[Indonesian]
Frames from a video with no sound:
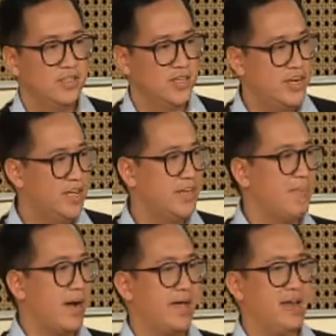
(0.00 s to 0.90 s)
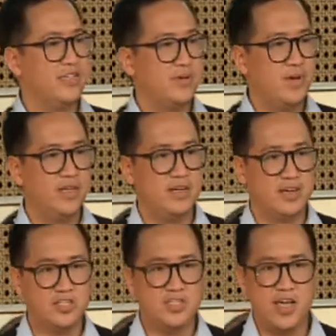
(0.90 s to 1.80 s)
Jadi dipakailah sama
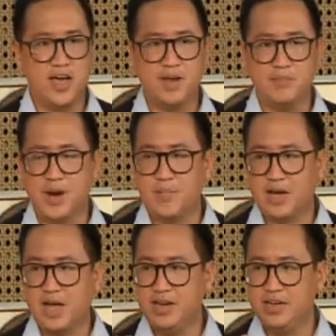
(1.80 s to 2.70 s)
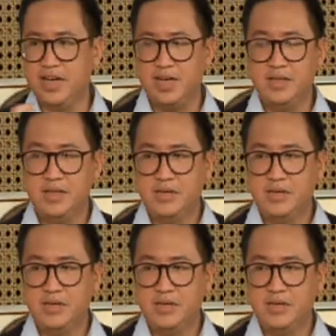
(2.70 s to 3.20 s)
Christian berapa kali dia